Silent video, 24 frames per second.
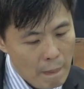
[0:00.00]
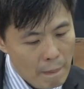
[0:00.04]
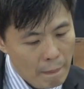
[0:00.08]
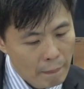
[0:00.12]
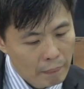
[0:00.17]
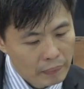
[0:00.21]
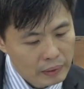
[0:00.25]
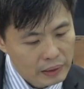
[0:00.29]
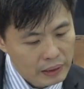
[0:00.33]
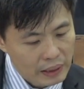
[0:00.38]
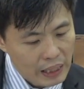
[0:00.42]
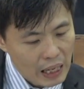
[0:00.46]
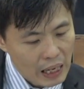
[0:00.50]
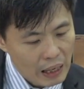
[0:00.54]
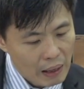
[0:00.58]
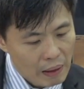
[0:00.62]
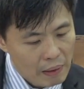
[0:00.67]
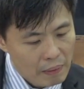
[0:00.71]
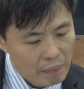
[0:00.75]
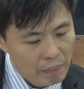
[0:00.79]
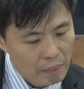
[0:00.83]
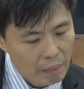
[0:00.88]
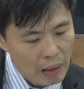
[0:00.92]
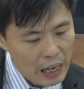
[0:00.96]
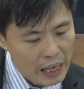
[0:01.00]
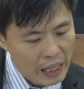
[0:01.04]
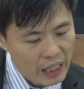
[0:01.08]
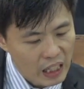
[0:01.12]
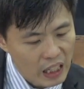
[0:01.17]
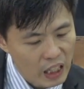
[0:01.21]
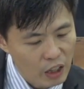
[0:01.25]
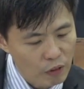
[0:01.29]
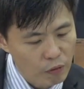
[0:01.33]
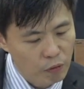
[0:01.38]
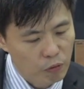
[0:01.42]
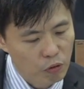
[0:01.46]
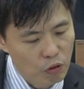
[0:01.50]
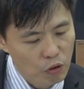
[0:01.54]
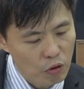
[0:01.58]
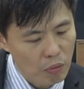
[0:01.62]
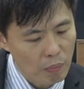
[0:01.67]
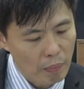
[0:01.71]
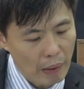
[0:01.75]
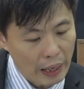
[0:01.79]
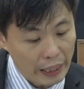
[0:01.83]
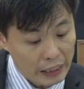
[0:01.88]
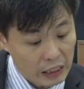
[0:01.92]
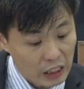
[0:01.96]
怎样卖衣服
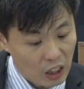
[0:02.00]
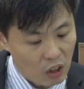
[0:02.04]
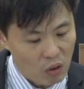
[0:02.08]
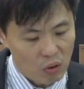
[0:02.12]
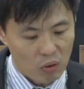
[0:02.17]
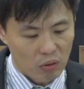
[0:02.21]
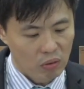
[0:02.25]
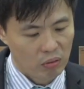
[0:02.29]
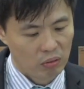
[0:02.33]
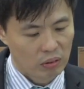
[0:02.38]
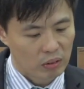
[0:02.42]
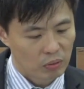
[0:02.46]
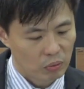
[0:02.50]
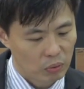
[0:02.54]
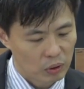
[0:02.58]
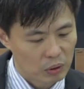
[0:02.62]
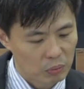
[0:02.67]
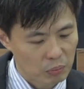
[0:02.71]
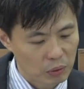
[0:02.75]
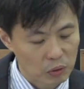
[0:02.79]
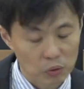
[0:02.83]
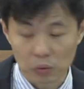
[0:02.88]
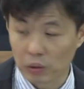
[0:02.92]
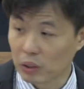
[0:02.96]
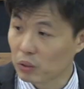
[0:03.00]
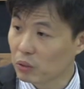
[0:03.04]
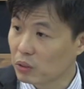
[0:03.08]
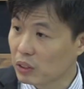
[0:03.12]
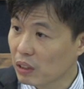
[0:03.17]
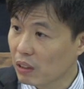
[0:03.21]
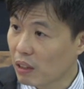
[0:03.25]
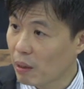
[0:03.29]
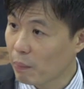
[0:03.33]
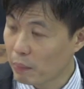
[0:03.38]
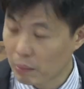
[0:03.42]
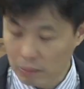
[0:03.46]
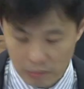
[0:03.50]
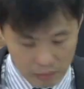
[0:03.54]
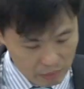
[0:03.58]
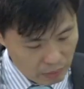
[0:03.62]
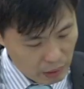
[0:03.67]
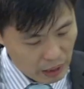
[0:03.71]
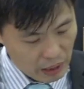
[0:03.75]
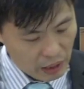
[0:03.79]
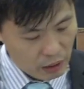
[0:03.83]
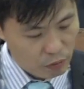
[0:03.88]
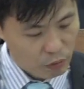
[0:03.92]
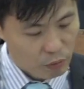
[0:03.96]
买刀？哦，为什么主耶稣叫他们
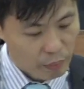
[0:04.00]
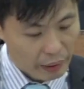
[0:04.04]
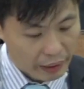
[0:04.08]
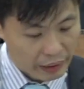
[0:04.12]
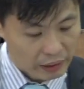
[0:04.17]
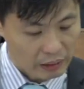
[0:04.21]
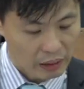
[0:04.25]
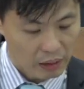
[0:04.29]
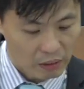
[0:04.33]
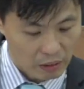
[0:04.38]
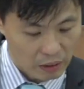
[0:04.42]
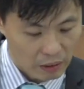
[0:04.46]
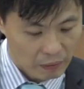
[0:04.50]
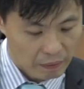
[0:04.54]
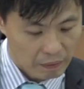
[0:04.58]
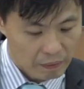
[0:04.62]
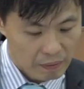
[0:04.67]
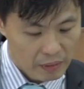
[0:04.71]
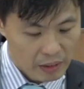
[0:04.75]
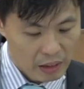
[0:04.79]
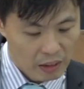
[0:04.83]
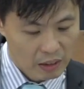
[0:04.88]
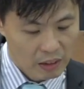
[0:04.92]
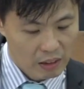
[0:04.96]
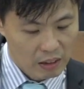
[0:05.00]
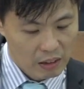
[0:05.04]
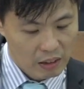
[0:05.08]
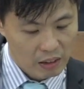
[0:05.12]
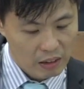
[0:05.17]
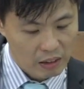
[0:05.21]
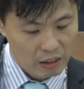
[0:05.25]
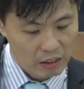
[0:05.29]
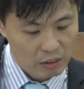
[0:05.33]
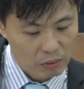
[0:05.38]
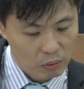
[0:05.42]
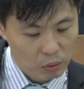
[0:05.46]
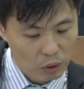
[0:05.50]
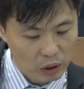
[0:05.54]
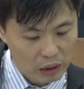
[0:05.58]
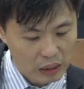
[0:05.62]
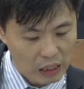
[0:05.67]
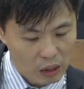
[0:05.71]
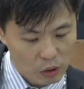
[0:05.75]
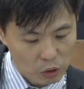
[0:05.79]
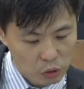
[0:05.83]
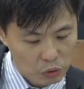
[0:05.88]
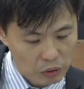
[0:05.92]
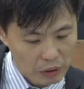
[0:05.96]
卖衣服买刀啊？呃，我
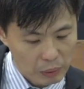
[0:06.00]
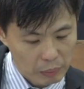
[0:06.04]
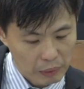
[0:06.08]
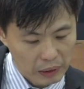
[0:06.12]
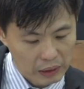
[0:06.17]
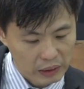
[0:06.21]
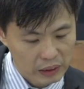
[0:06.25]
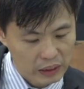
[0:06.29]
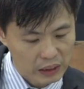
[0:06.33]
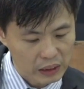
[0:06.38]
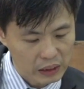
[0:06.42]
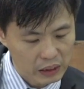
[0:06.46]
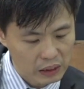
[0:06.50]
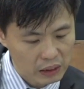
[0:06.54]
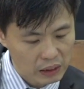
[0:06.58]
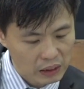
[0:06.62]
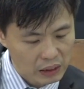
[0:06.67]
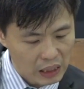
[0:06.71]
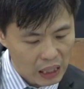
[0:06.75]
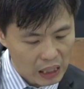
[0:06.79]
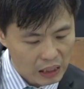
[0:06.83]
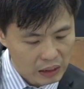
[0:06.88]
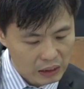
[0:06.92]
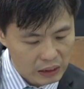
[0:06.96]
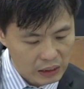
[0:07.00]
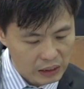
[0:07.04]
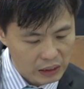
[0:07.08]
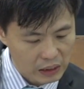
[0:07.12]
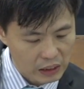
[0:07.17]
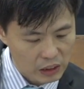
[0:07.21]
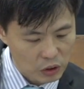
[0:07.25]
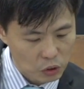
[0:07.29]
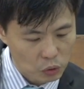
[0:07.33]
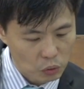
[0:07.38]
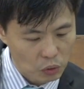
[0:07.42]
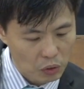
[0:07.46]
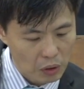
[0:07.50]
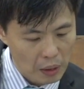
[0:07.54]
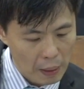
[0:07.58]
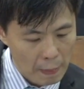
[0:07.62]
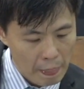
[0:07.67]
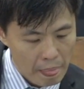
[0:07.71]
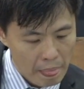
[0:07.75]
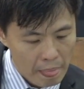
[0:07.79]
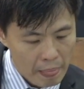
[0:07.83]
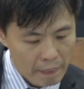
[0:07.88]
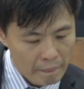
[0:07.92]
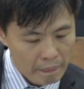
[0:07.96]
告诉你们，经上记着说。
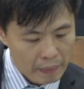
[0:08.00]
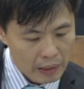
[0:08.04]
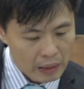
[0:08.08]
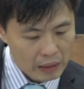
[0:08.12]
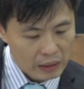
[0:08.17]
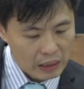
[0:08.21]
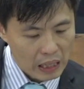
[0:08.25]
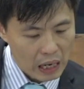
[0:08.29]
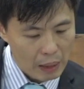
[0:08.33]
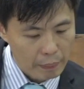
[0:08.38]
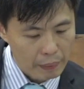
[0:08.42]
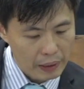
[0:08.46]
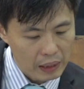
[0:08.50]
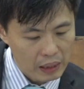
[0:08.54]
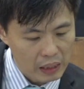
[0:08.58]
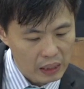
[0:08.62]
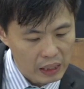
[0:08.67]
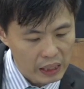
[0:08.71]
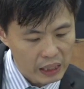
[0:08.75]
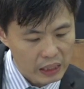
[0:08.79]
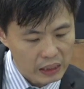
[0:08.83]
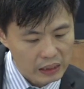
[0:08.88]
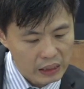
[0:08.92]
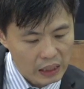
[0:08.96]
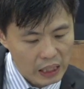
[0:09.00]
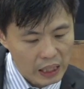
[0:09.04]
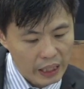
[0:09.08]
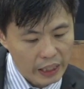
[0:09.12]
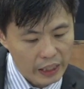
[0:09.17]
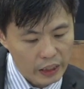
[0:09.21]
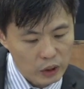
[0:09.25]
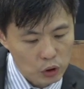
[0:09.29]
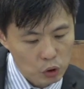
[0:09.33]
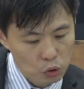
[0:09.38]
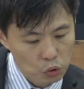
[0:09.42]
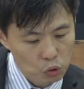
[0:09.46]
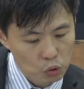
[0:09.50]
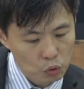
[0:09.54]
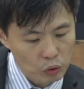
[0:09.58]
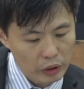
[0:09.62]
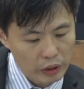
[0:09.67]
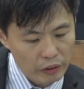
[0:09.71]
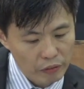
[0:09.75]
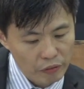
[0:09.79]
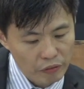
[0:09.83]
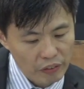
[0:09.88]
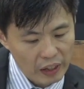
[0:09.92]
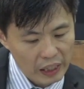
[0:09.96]
他被列在
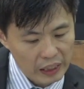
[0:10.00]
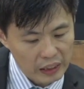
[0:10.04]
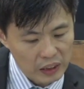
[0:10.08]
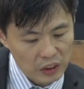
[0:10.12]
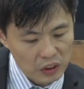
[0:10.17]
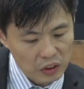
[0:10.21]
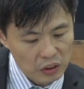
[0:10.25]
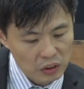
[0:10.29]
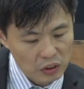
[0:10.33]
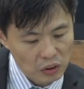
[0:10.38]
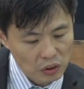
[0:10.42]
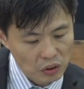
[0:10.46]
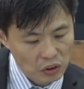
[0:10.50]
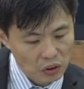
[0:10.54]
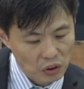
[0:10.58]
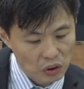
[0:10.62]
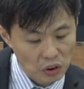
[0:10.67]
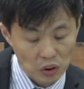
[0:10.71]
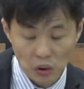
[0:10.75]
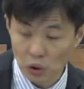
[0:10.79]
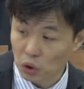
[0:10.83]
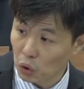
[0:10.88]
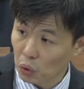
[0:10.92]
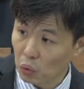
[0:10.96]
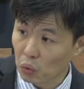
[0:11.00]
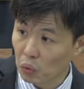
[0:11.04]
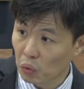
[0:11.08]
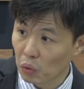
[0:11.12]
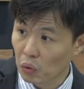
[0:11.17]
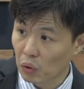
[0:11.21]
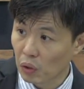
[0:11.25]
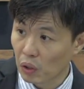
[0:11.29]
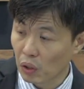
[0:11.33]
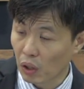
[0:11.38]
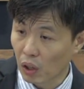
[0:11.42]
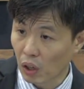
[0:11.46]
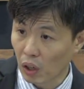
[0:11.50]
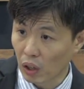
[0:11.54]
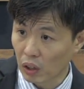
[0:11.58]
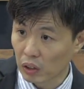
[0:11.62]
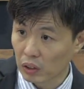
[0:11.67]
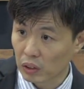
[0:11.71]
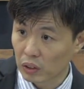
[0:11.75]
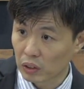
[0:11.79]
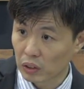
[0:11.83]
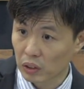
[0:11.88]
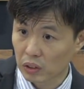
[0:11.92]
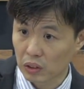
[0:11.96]
罪犯之中，哦，
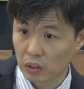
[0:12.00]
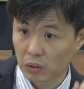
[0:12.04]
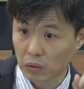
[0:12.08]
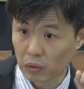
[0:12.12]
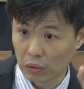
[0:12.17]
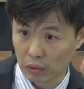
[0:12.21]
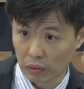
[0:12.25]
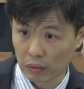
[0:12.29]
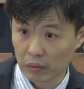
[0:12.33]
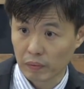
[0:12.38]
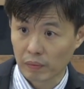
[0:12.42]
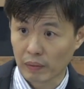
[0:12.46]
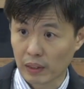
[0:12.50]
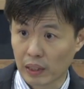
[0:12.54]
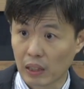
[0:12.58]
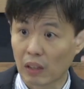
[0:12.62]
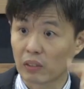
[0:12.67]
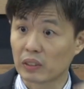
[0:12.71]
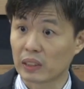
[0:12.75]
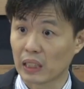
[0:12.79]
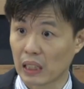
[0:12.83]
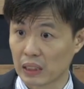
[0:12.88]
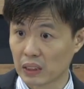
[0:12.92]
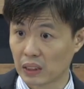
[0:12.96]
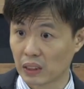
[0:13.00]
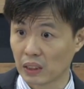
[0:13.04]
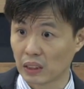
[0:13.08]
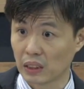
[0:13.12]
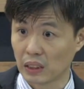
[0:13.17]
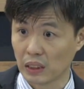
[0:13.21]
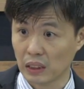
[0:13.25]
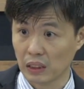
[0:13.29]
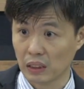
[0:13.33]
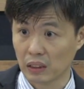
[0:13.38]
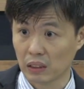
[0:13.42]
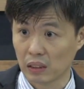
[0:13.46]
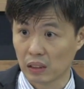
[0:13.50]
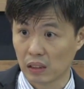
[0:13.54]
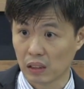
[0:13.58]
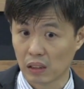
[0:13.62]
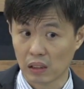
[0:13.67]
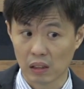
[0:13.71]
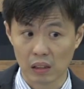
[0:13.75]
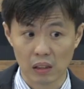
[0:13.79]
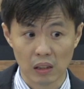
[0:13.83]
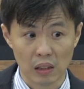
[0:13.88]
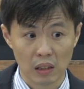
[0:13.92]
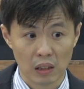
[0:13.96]
这是要讲自己，哦，
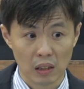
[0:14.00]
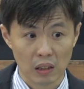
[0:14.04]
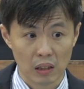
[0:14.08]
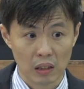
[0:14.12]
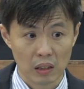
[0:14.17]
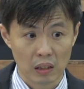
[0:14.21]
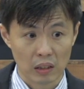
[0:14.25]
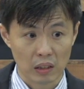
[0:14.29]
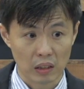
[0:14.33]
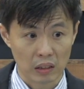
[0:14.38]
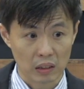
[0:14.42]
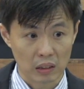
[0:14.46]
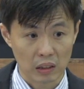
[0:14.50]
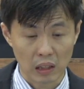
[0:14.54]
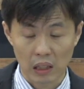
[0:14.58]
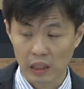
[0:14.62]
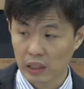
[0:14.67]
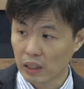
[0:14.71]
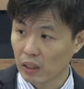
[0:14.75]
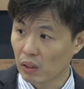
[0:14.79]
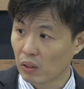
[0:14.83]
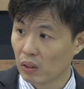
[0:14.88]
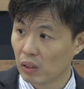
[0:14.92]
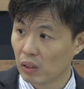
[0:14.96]
嗯，他要